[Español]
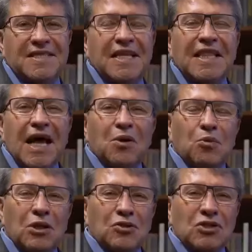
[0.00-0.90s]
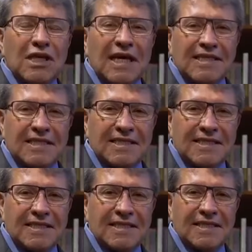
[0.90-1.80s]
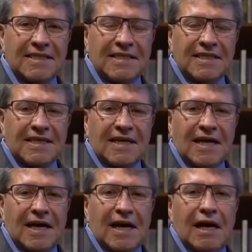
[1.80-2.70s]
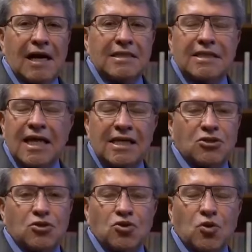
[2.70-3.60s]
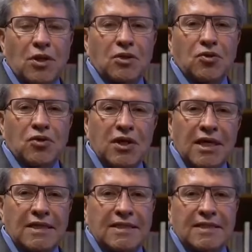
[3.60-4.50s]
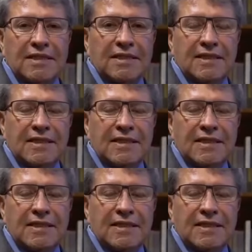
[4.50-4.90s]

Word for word: ¿Qué tal? Buenos días. A escasos cuatro días